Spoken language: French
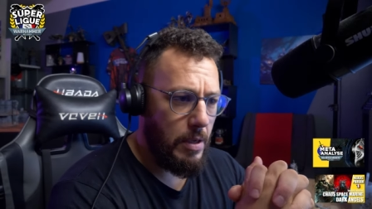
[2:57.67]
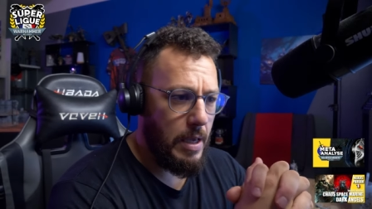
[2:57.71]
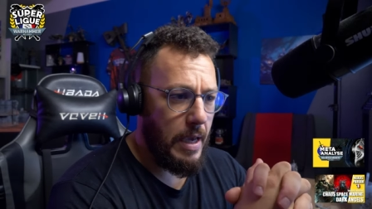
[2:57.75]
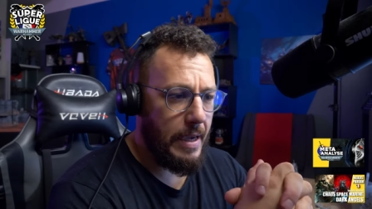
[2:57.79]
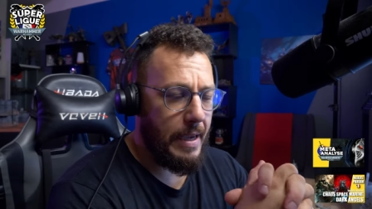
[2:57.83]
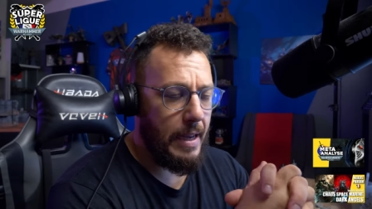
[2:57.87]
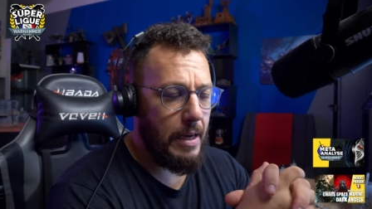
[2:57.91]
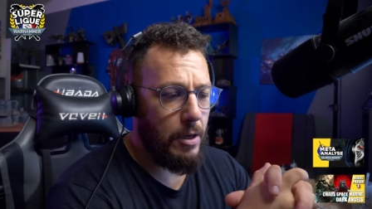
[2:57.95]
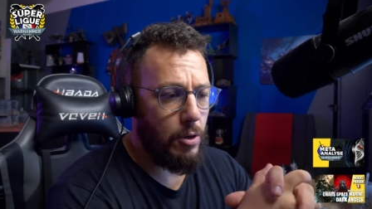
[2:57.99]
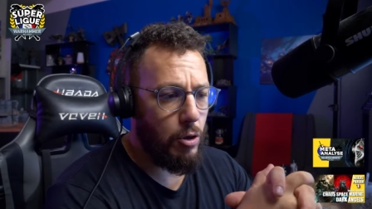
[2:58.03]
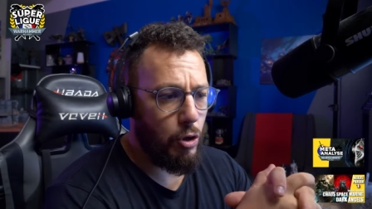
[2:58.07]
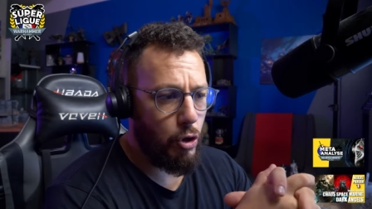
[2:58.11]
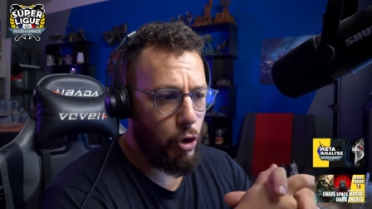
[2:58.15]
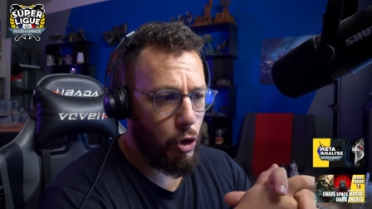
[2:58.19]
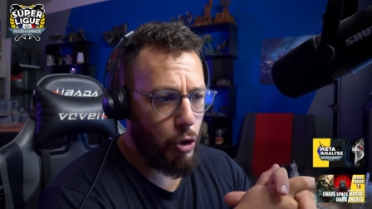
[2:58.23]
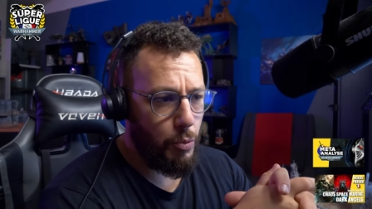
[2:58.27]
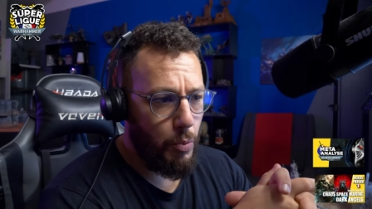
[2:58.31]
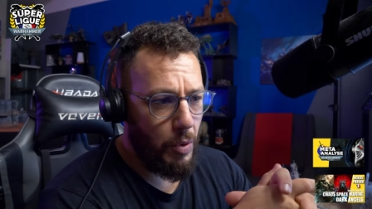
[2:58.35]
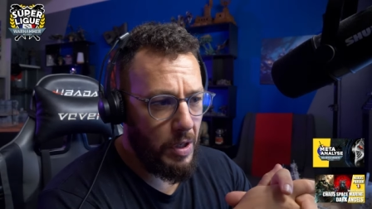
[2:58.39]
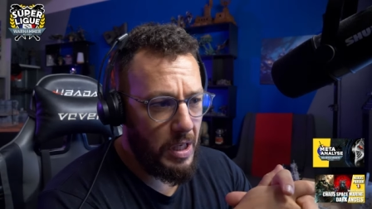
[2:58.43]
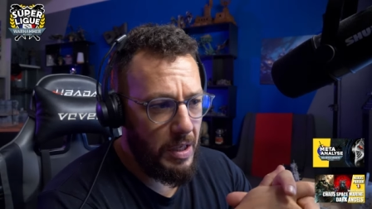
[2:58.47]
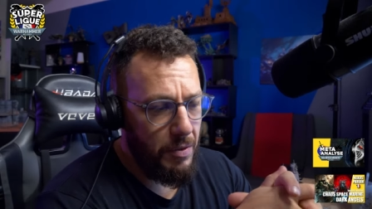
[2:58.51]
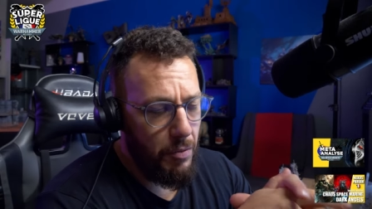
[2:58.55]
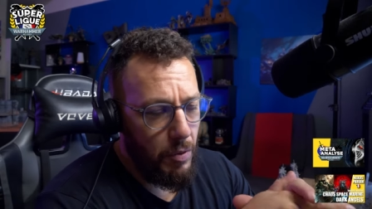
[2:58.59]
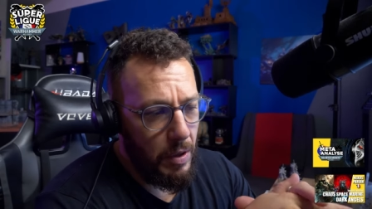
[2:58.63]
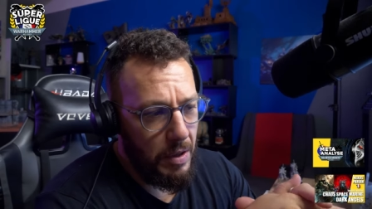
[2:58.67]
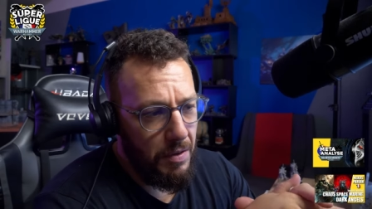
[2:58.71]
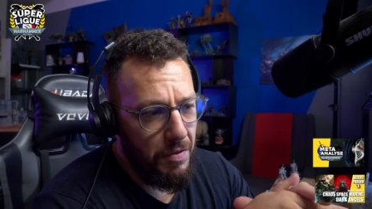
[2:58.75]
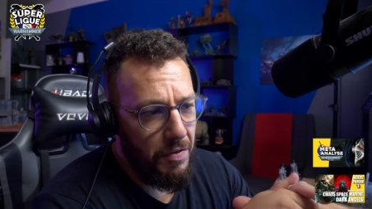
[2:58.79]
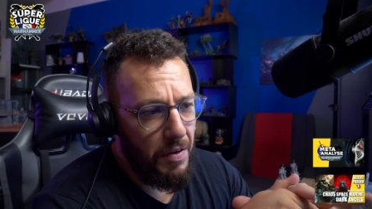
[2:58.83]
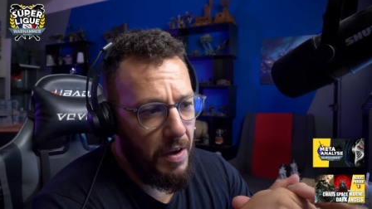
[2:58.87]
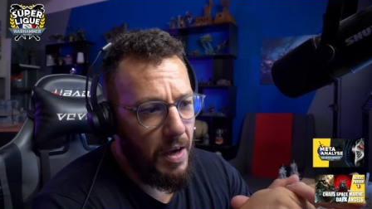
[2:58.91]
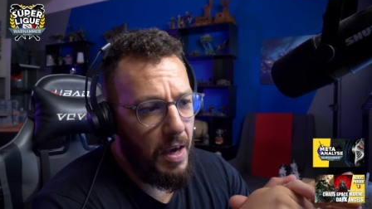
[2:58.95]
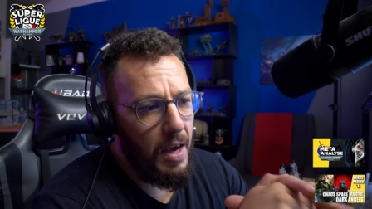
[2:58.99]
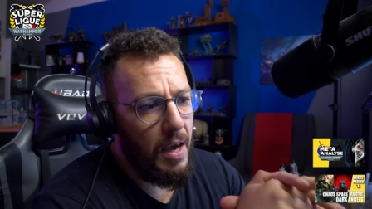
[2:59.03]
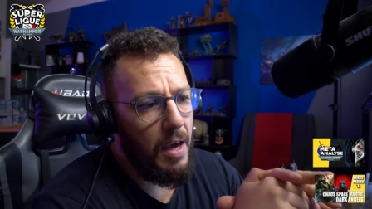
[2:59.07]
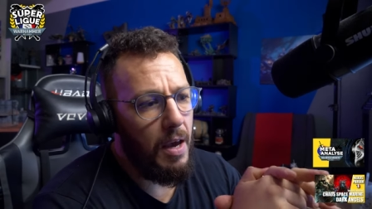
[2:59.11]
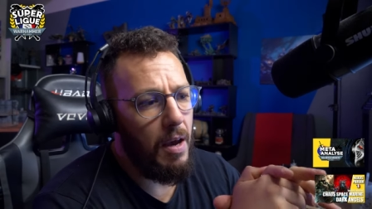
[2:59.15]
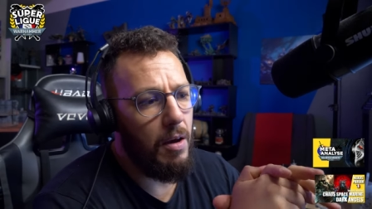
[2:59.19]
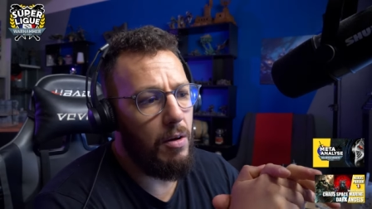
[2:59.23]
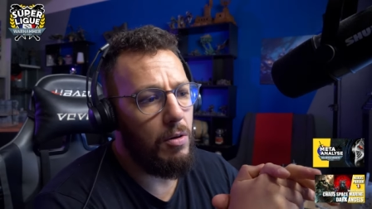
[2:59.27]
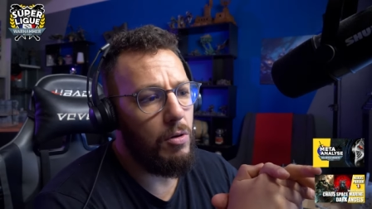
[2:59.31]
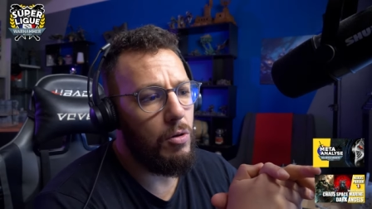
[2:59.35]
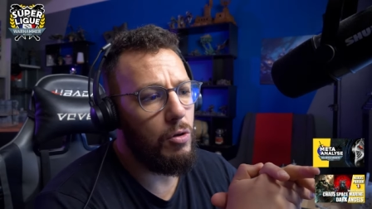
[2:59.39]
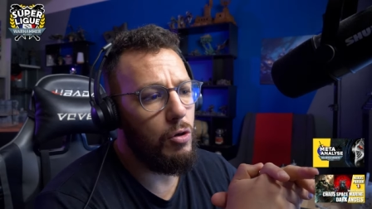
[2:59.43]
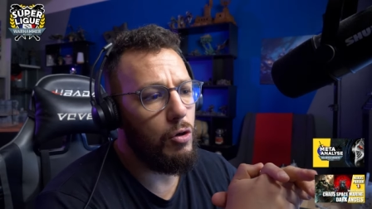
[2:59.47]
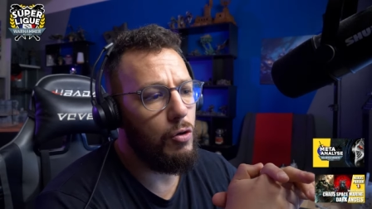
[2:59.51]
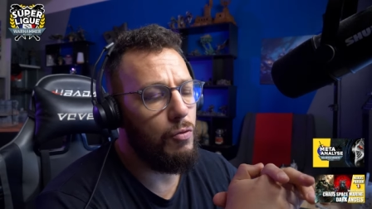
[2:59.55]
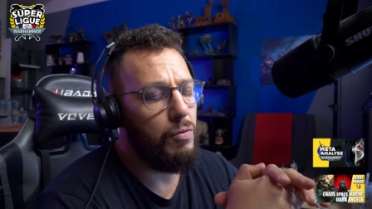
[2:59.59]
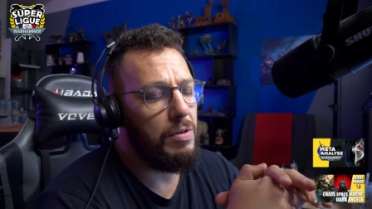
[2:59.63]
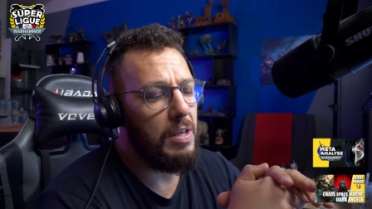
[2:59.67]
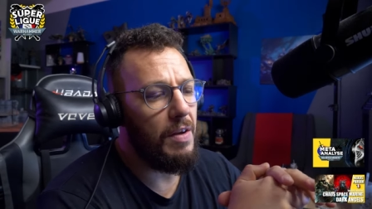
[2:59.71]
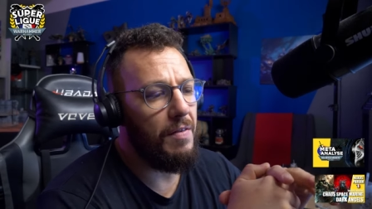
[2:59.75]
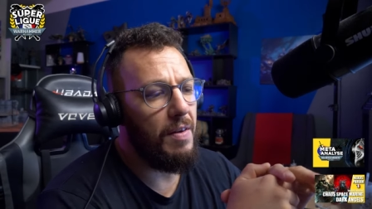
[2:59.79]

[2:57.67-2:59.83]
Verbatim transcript: il y a quelques changements qui vont être faits. Euh, je vous